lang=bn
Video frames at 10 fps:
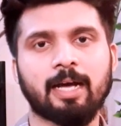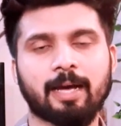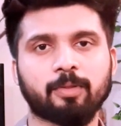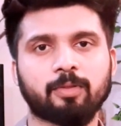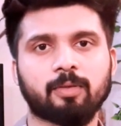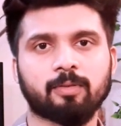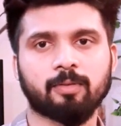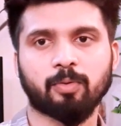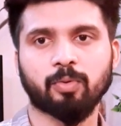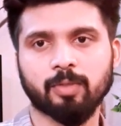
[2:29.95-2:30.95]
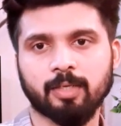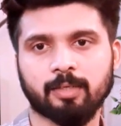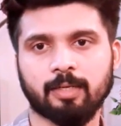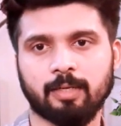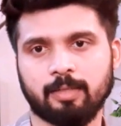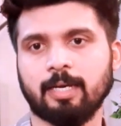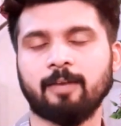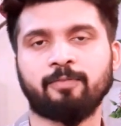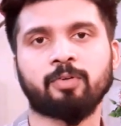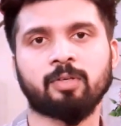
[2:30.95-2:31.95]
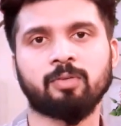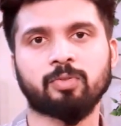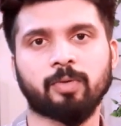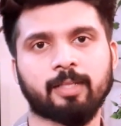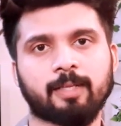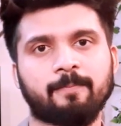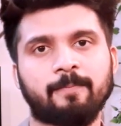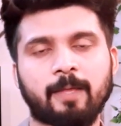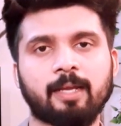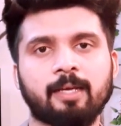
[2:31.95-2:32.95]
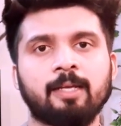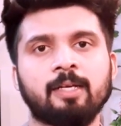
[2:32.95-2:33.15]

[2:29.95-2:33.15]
আমরা তো আর অন্যদের খারাপ ফটো ইউজ করি না তাই না